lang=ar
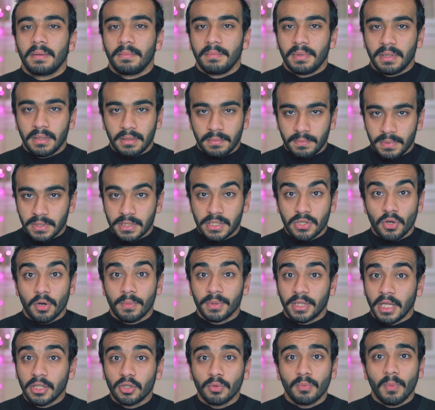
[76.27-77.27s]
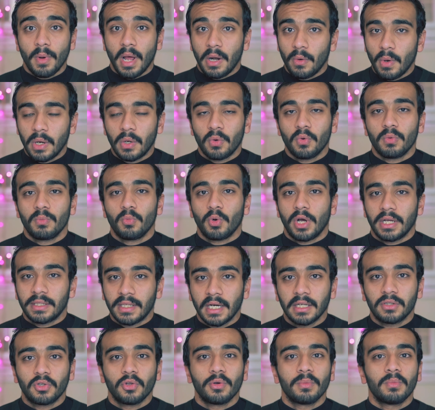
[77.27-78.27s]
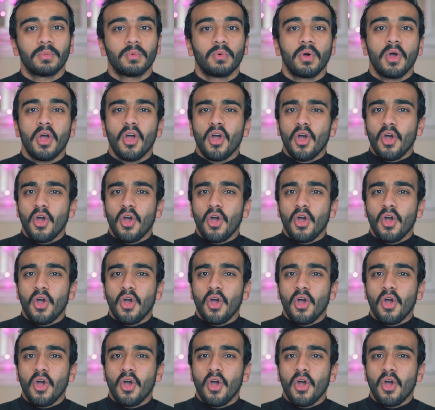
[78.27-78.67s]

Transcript: بالصور بتاعتهم والوانهم وكادراتهم